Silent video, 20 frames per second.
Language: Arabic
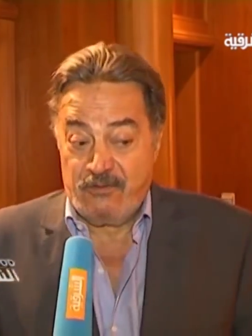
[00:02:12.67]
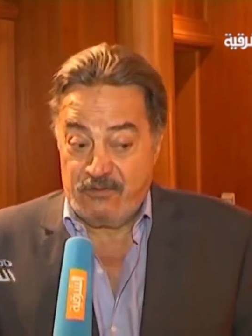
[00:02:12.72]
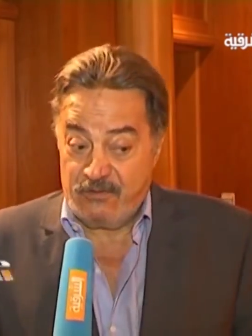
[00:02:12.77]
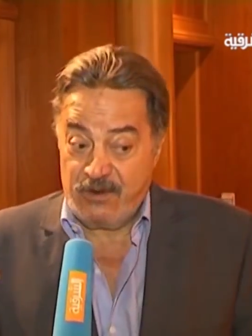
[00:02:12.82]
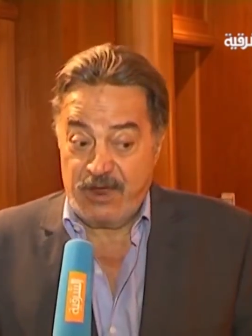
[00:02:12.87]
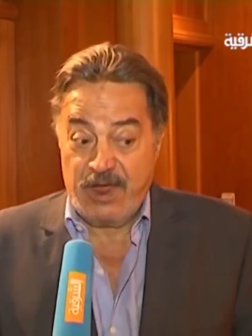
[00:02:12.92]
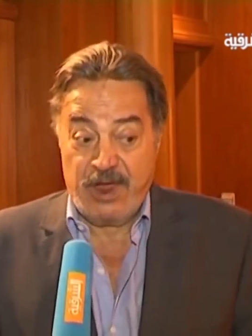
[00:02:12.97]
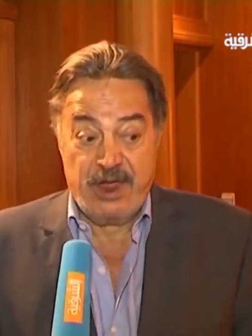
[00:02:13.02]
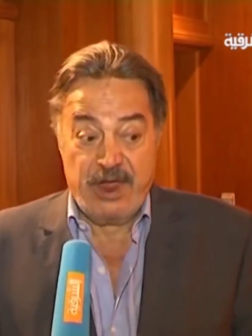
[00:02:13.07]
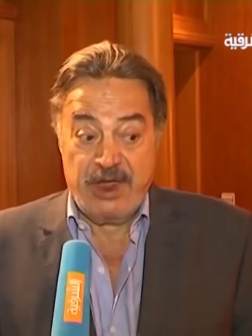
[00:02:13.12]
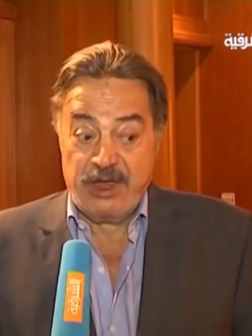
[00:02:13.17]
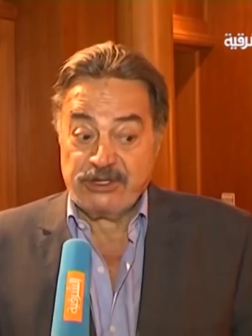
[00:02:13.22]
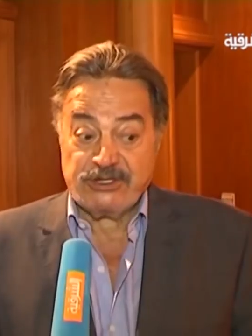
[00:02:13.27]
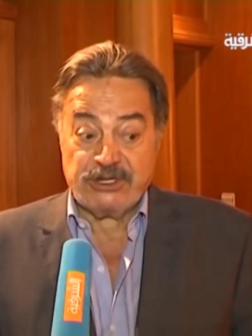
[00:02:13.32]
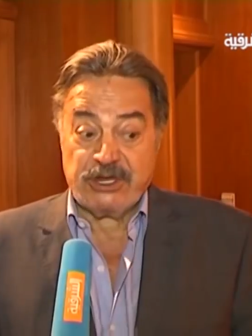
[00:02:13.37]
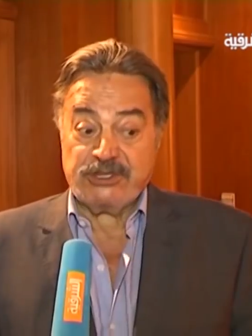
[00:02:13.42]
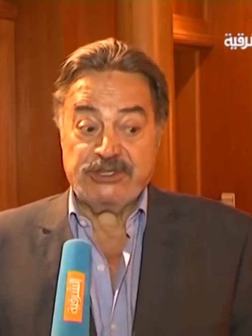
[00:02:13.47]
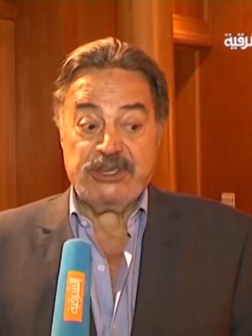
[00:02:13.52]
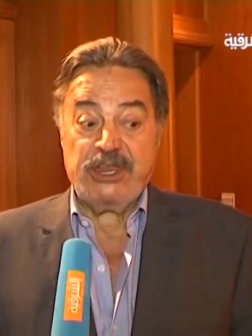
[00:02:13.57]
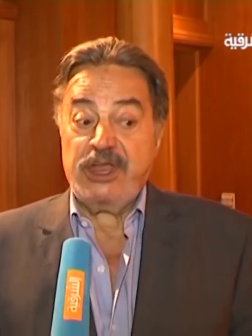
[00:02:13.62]
فهي
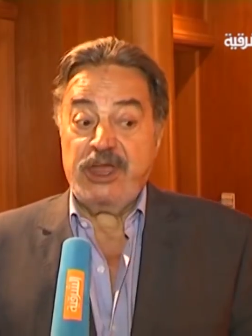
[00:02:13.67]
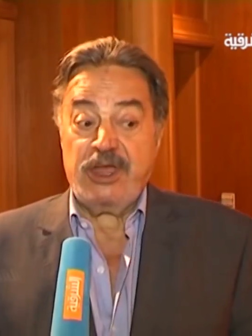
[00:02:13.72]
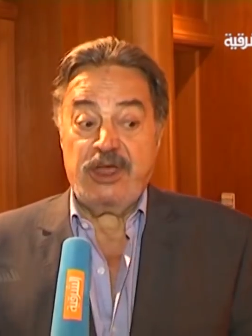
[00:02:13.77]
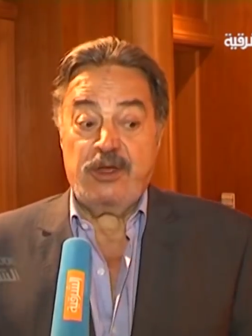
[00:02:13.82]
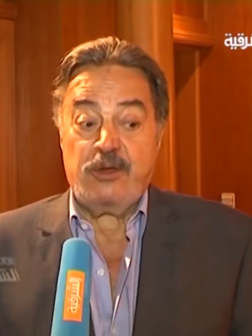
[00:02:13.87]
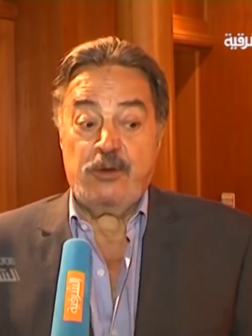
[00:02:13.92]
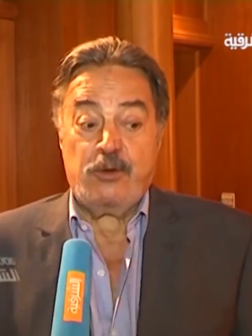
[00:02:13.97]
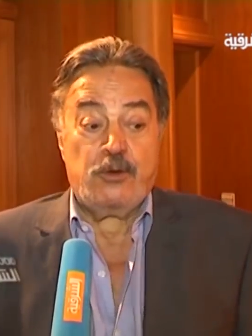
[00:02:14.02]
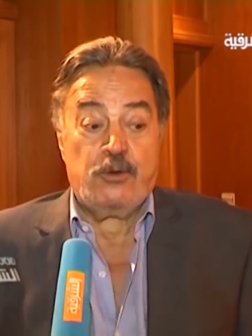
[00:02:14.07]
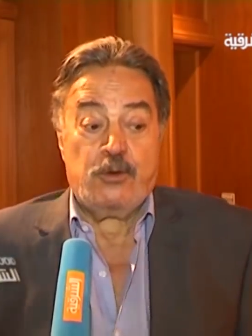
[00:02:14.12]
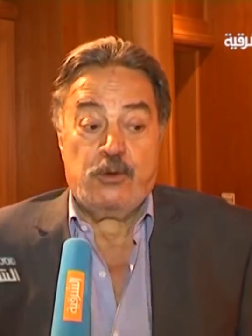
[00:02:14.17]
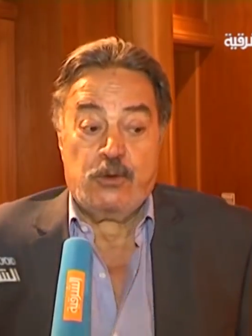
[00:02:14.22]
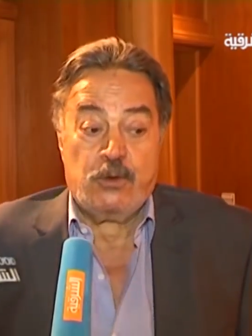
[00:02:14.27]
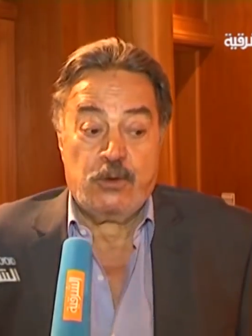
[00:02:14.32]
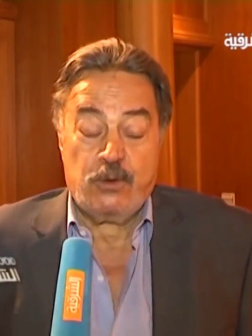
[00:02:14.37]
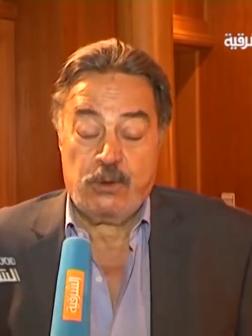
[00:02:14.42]
شخصية آه،